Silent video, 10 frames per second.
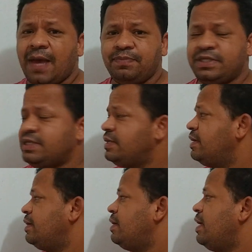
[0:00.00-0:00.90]
lápis,
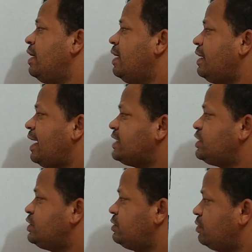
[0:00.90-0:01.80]
é,
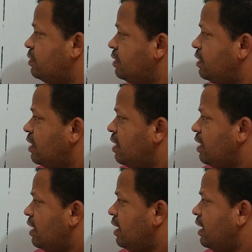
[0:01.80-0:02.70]
caixas
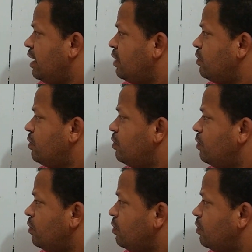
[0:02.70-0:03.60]
é,
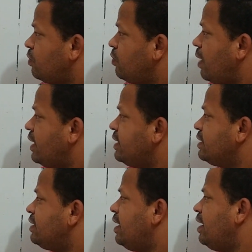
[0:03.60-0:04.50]
com
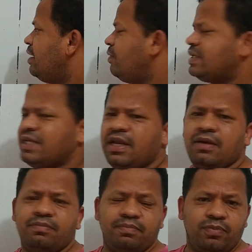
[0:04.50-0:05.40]
40, acho que
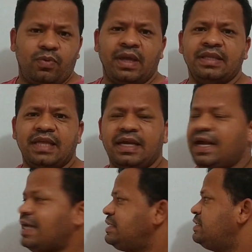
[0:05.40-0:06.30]
era 40
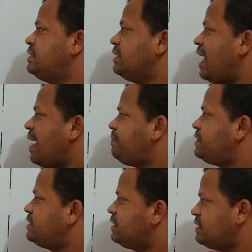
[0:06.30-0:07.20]
caixas de
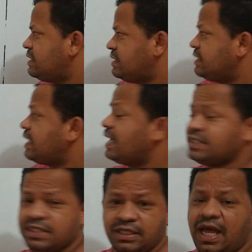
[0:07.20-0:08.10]
lápis, né? 60
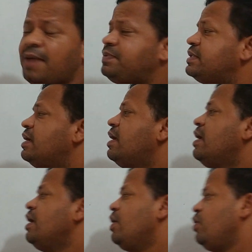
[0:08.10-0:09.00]
caixas de lápis,
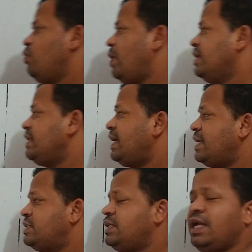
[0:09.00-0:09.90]
40
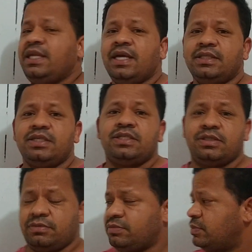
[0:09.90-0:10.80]
caixas de canetas,
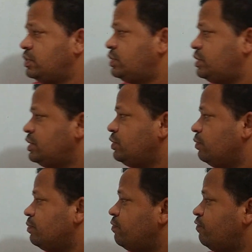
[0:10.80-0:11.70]

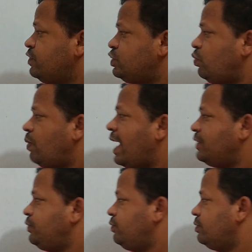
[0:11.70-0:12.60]
tinham
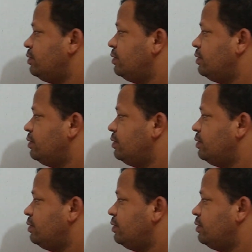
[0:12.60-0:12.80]
24